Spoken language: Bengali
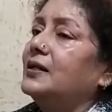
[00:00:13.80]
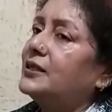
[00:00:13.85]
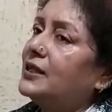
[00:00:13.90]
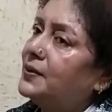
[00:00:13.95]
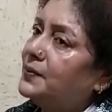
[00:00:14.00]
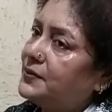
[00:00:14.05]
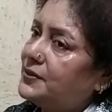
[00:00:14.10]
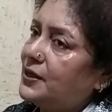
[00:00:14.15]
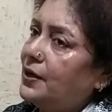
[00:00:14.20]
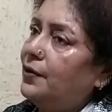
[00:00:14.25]

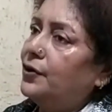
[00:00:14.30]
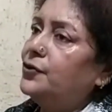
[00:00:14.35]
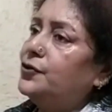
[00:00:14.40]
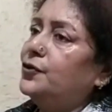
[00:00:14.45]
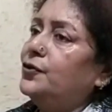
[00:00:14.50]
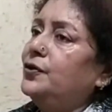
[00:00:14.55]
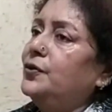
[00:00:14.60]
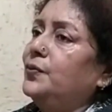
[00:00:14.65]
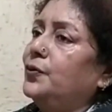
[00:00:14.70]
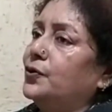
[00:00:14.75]
সেই চাওয়ার
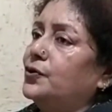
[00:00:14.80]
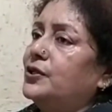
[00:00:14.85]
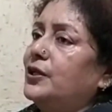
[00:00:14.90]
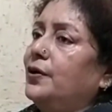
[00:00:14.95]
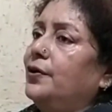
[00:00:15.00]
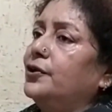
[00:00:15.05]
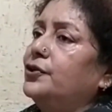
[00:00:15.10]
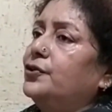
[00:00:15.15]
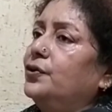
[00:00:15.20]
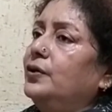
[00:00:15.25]
জন্য ভোট
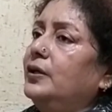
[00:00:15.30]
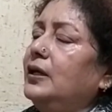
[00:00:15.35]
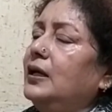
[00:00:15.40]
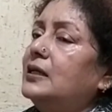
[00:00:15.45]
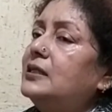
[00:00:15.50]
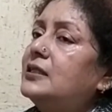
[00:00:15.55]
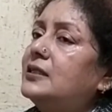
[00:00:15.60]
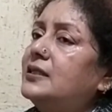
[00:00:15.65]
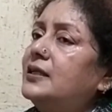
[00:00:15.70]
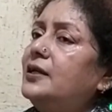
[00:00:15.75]
চাওয়ার জন্য
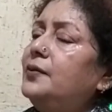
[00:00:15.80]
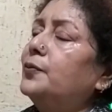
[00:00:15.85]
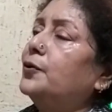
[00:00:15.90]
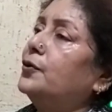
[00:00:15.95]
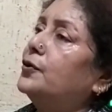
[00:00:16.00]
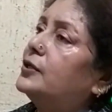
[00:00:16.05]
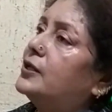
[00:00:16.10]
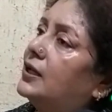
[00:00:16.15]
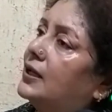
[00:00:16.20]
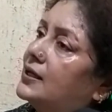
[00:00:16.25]
আসছি
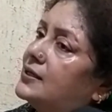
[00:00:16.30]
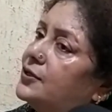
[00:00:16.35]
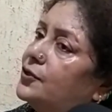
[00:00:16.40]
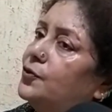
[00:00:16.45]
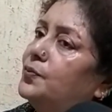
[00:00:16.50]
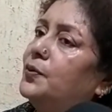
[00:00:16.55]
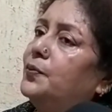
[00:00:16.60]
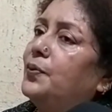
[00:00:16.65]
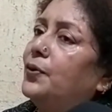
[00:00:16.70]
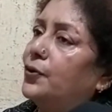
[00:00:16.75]
বললো ঠিক আছে
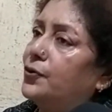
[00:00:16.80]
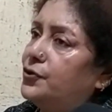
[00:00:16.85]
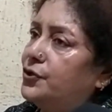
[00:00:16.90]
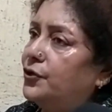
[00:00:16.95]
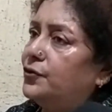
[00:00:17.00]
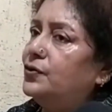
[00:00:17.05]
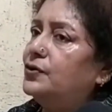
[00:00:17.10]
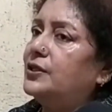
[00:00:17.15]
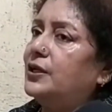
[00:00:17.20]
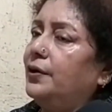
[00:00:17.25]
তুমি ভোট
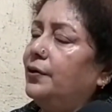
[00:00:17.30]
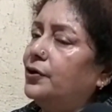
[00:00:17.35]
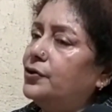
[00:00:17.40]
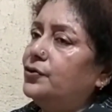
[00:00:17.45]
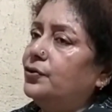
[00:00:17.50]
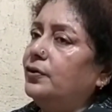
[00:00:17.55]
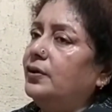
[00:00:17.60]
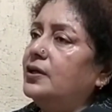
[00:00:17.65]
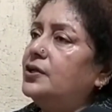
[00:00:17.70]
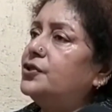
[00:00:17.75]
যখন চাওয়ার
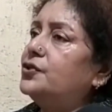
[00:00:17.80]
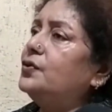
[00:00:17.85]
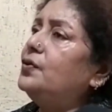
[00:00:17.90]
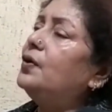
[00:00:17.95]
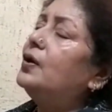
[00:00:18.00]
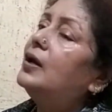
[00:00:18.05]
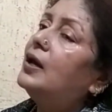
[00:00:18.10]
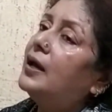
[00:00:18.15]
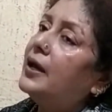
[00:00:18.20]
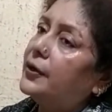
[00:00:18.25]
জন্য এসছো
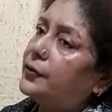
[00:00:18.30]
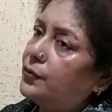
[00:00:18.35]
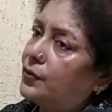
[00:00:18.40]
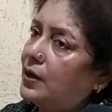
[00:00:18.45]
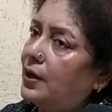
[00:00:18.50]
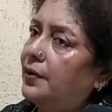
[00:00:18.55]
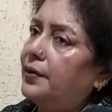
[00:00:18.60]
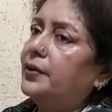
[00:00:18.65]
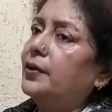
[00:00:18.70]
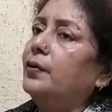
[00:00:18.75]
একটু
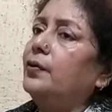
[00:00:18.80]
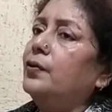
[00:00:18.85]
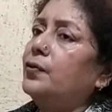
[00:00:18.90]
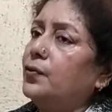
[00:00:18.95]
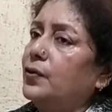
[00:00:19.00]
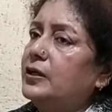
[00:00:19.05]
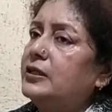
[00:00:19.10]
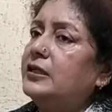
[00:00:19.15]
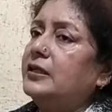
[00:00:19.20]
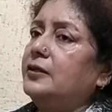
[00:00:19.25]
খাওয়া দাওয়াও
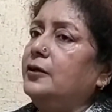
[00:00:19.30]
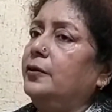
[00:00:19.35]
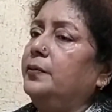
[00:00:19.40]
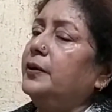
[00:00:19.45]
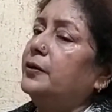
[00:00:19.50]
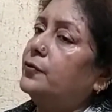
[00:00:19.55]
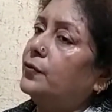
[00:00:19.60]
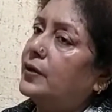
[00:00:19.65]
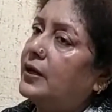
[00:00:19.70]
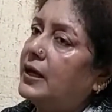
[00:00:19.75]
করে যেতে
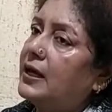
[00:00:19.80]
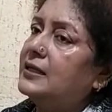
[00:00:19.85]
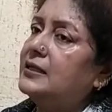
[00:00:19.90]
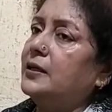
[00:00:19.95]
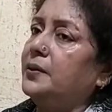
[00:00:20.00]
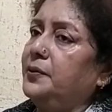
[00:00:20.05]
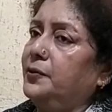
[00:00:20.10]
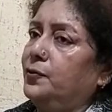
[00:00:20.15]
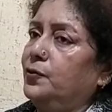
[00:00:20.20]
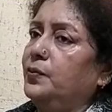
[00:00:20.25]
হবে খেয়ে
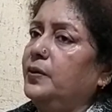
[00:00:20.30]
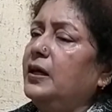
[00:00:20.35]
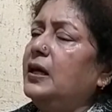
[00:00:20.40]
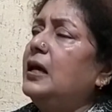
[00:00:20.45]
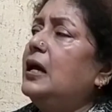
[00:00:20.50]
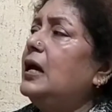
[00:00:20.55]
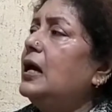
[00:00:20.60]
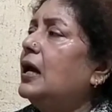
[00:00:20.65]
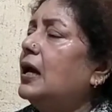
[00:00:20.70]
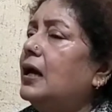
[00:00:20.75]
যাবে
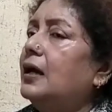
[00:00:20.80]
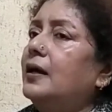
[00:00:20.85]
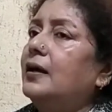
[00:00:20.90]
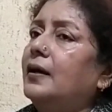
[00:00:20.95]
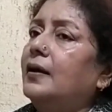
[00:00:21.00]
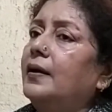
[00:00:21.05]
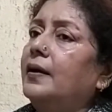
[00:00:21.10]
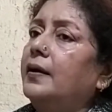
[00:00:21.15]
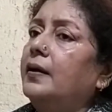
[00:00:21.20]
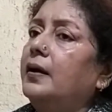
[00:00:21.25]
তখন সুস্থ
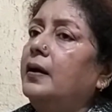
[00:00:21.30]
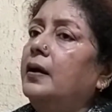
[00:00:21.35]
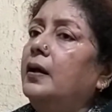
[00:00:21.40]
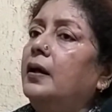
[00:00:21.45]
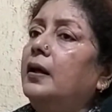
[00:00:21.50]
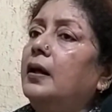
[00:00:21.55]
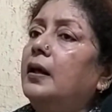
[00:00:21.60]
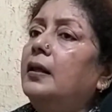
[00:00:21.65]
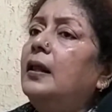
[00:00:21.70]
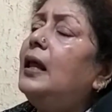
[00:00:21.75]
ছিলেন আসো
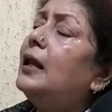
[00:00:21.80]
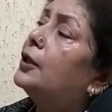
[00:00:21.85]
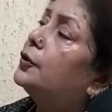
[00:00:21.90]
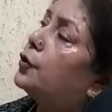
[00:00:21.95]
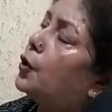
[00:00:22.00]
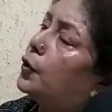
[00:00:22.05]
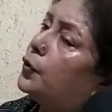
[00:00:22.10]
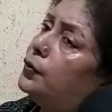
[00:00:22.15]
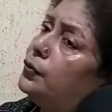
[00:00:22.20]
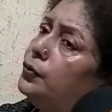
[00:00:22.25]
না না
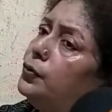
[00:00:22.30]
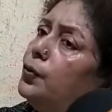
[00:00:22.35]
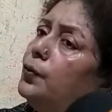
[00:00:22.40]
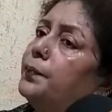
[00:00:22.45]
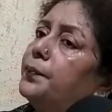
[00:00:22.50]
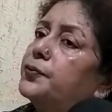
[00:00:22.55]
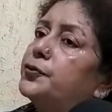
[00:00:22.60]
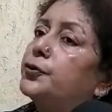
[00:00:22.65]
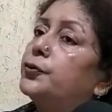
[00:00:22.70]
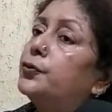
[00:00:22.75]
তখন তো
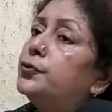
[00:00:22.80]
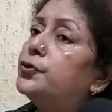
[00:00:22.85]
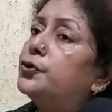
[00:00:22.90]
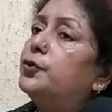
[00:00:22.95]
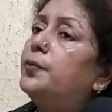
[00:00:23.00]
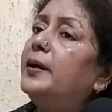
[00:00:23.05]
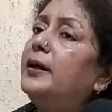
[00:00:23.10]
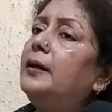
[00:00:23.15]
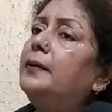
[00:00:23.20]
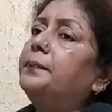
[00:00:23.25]
সুস্থ
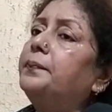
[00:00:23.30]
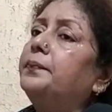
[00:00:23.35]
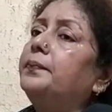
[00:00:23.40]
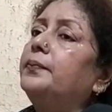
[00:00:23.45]
মানে